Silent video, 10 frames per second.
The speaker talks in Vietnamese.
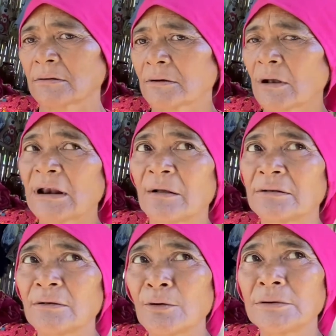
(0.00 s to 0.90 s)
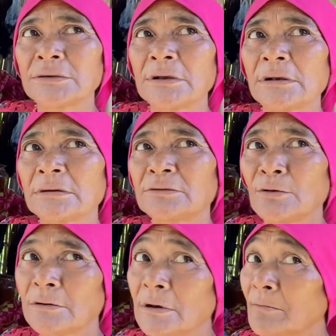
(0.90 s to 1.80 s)
đó là thôi chưa
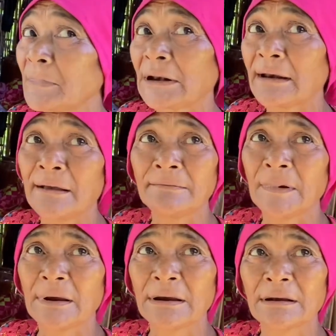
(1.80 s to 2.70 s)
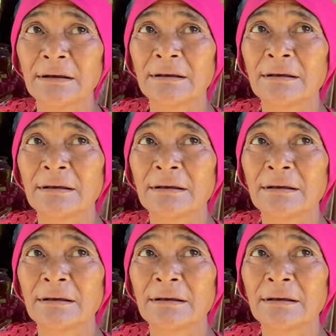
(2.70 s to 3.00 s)
tôi là mệt lắm yeah.